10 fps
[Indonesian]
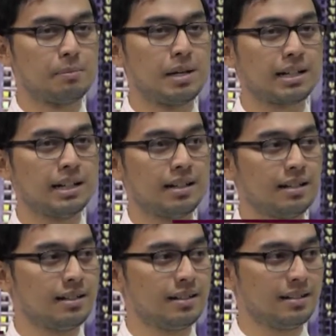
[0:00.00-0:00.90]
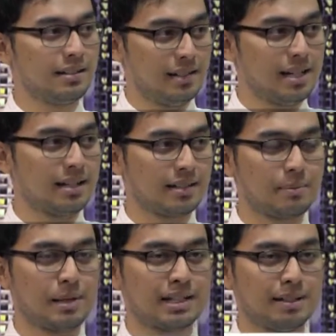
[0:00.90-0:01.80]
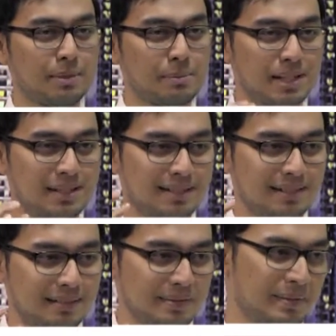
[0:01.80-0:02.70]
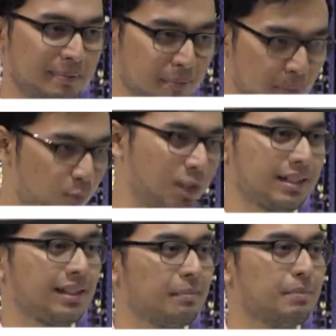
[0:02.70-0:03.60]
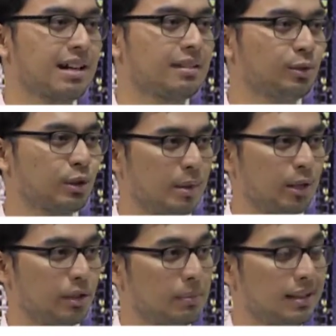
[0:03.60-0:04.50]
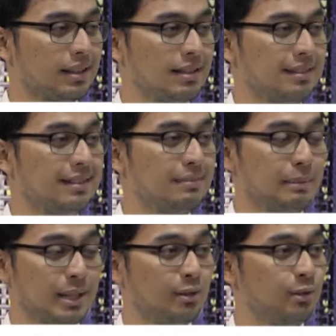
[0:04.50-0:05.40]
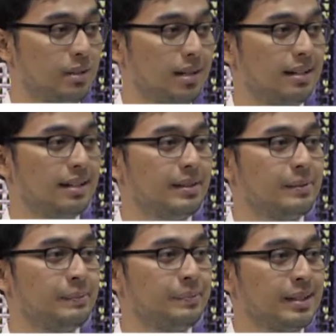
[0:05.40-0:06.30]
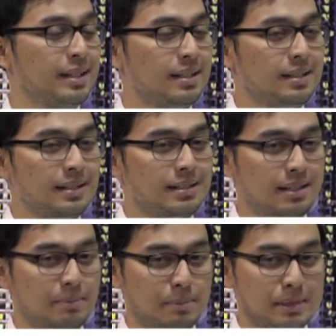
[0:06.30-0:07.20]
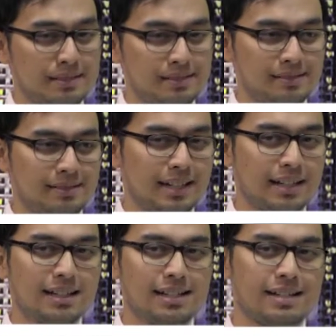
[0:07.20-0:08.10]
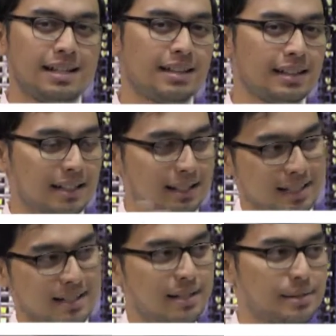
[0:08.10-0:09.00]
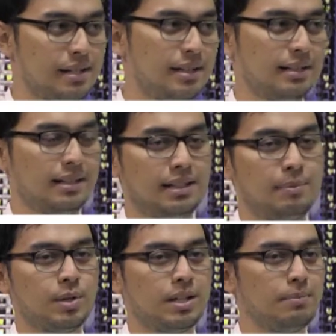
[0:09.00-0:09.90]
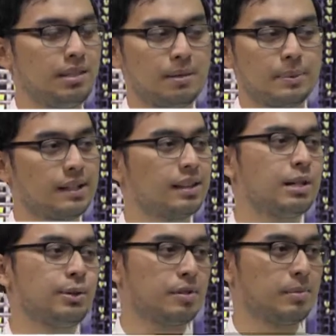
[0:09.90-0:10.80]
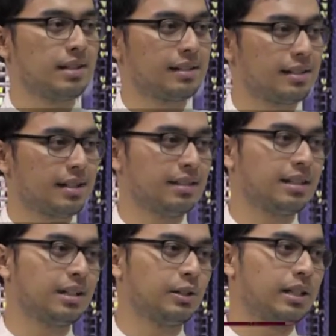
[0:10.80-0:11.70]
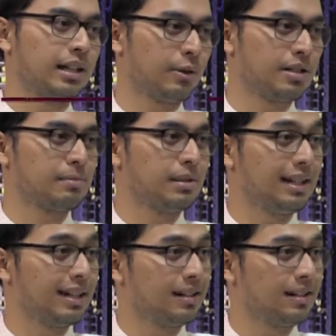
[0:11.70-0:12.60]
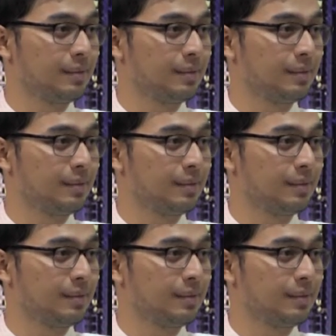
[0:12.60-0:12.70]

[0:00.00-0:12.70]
semakin, pasti akan maju ya ya semakin memang membuat kita berat untuk mengikuti uh -uh. perintah Allah memang itu ujiannya okay. jadi memang Ya kita lihat lagi tadi kisah mm -hmm. tadi. Ibrahim tidak pernah tahu Ismail akan digantikan oleh hewan sembelihan.